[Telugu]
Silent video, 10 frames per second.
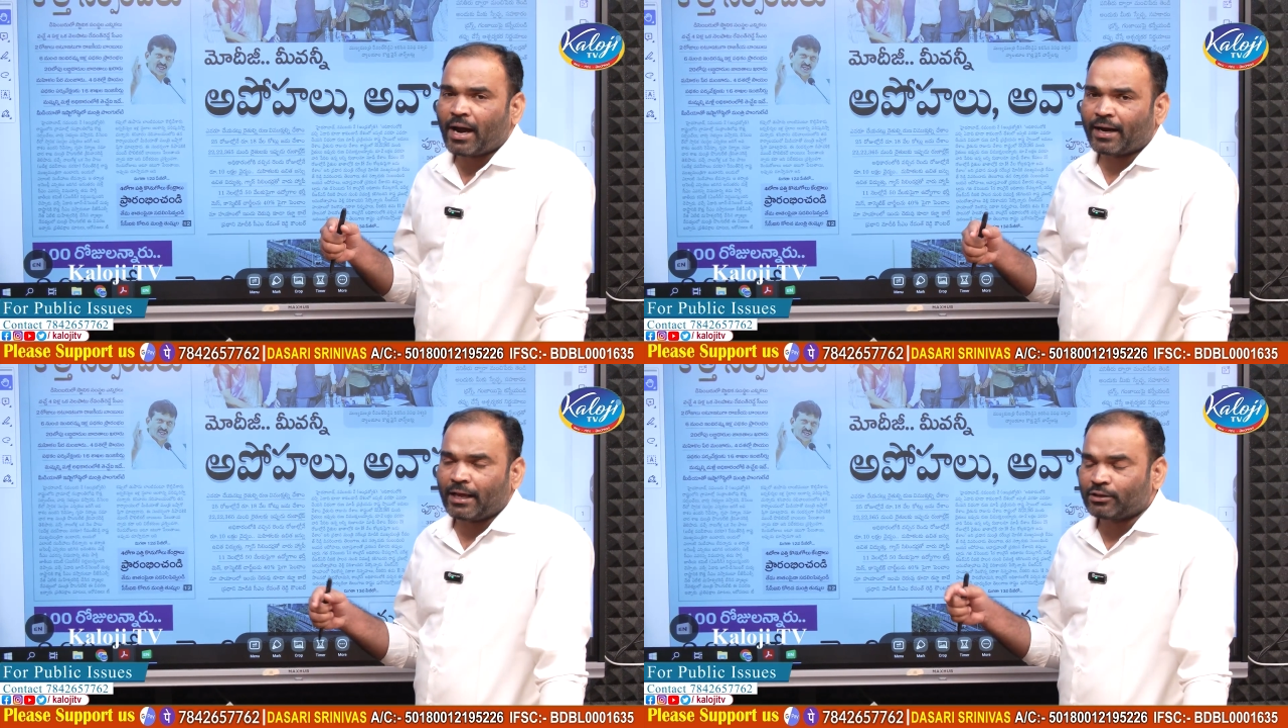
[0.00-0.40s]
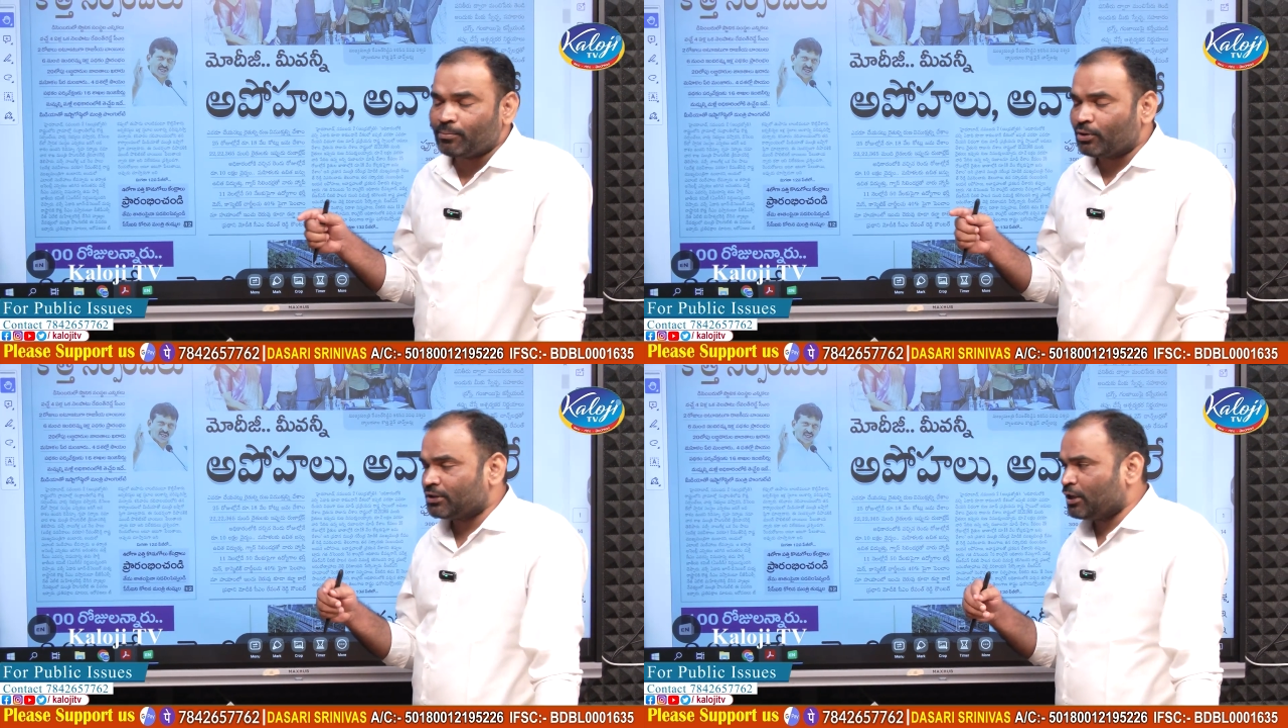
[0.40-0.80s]
అక్కడ
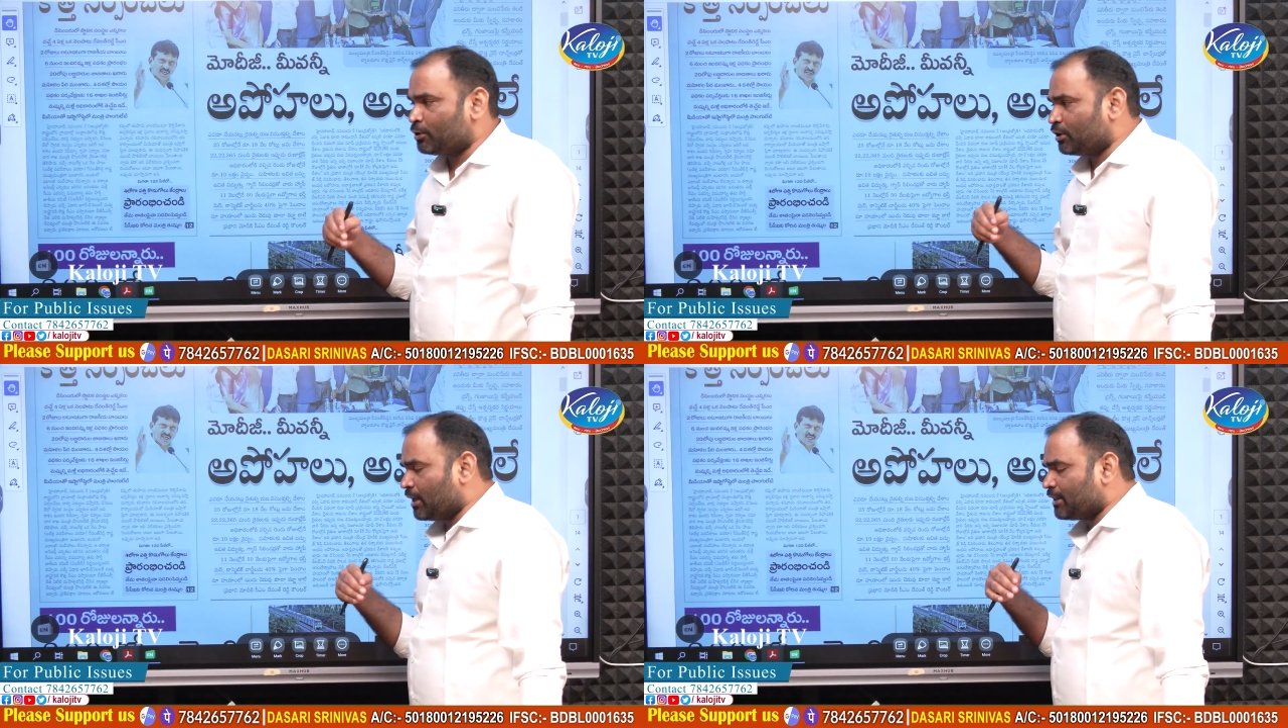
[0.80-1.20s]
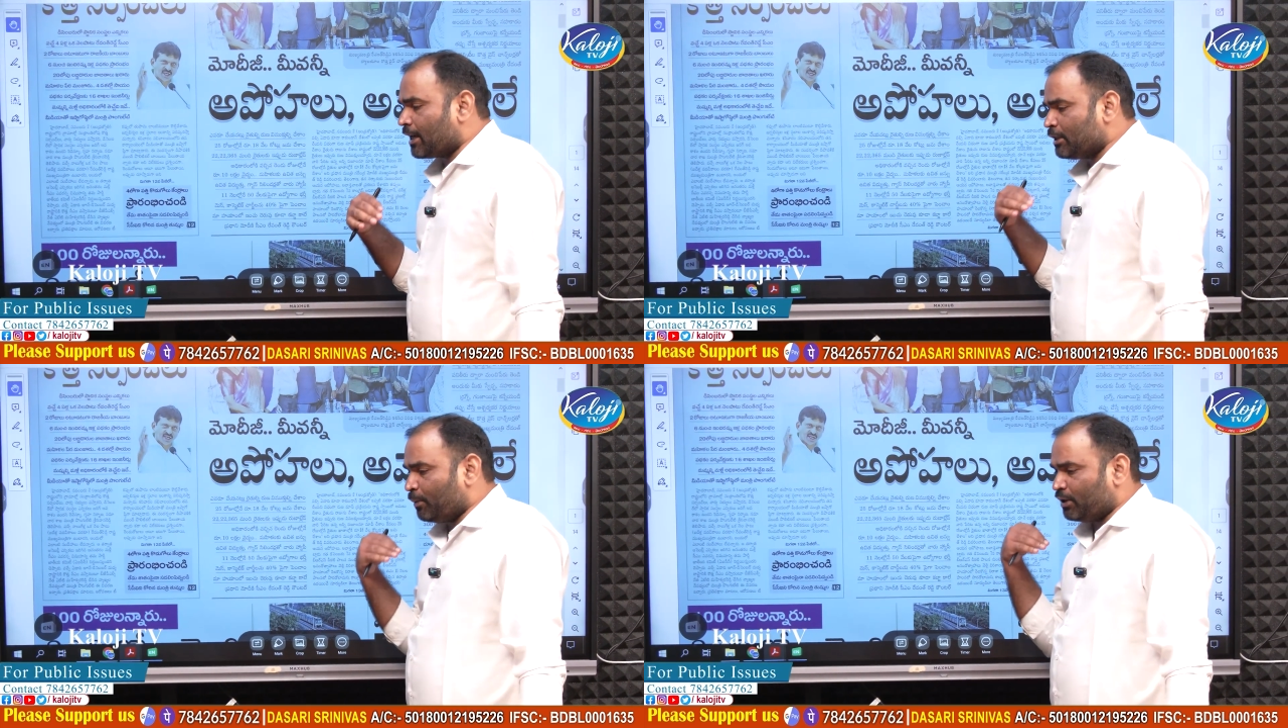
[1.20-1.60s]
రైతులు మోసం
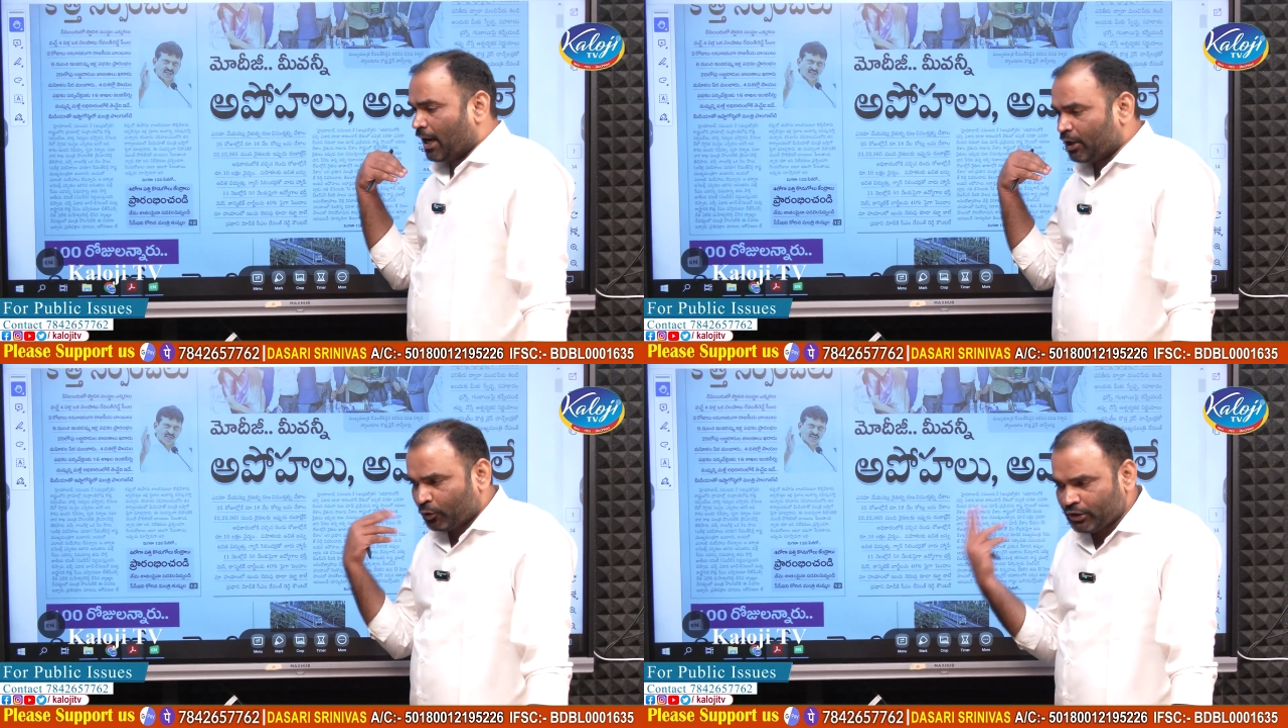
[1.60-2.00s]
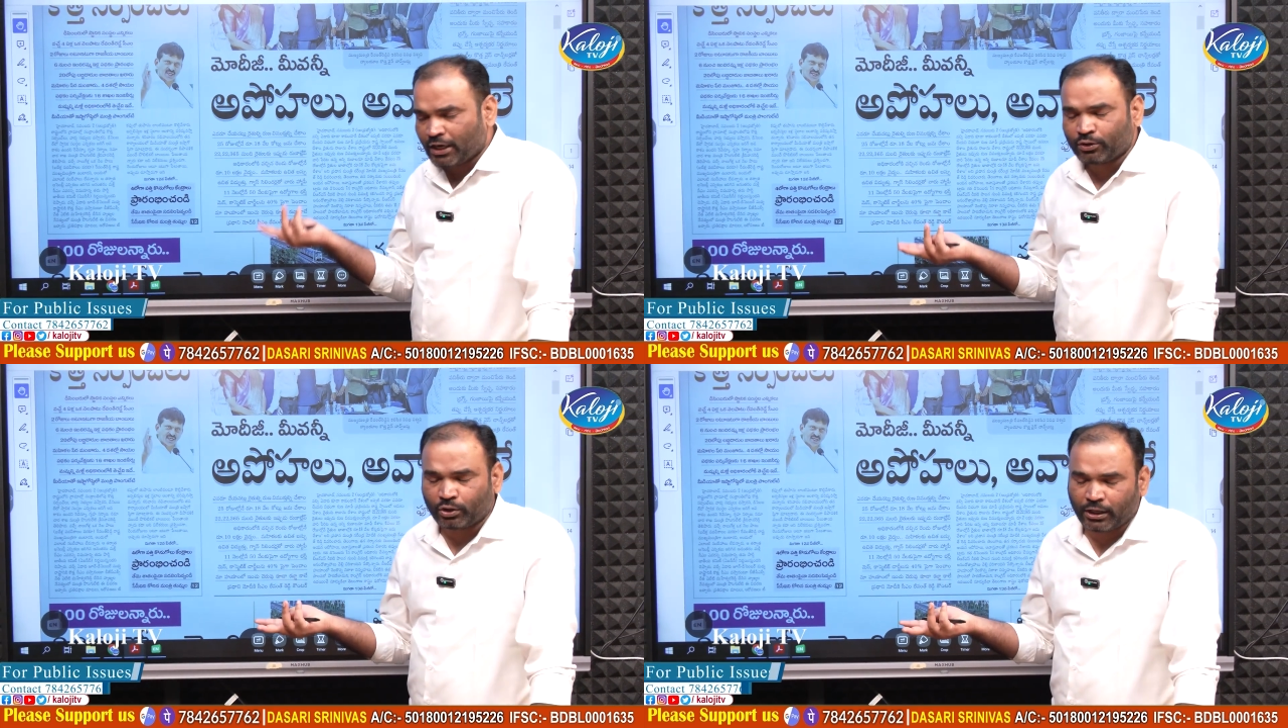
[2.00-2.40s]
చేశారని చెప్పేసి ఆయన ట్వీట్
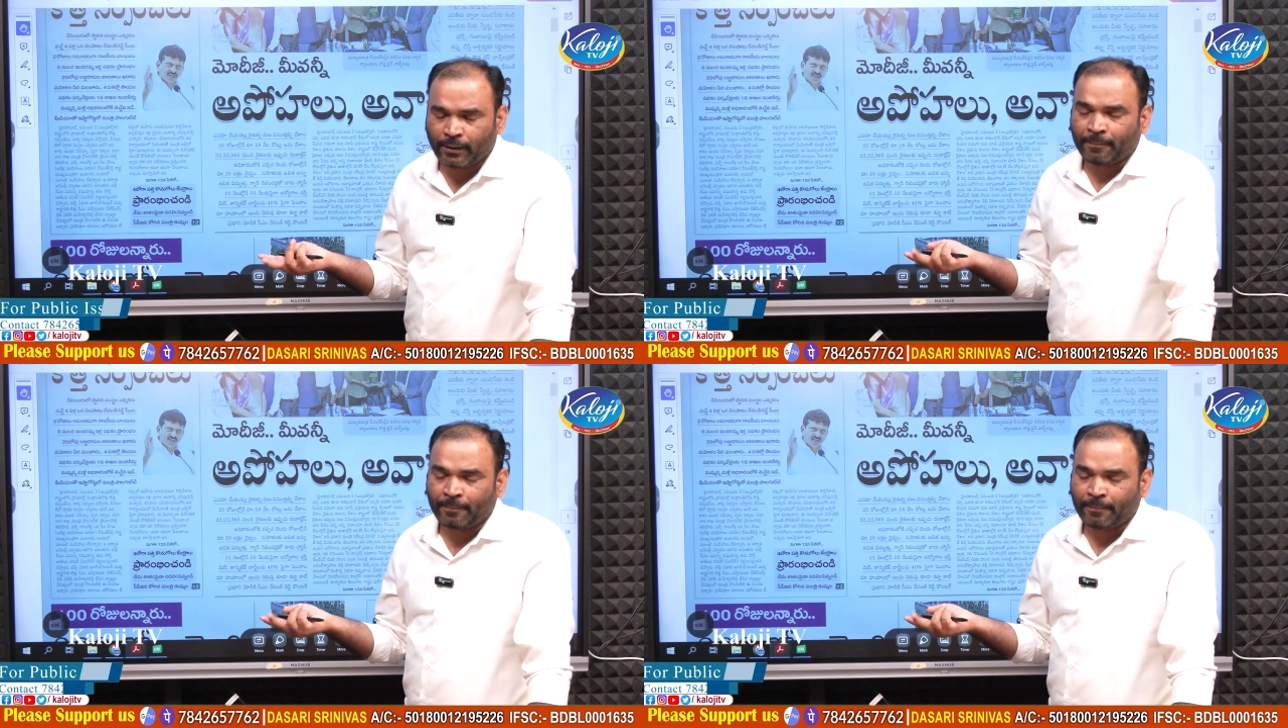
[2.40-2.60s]
చేయడంతో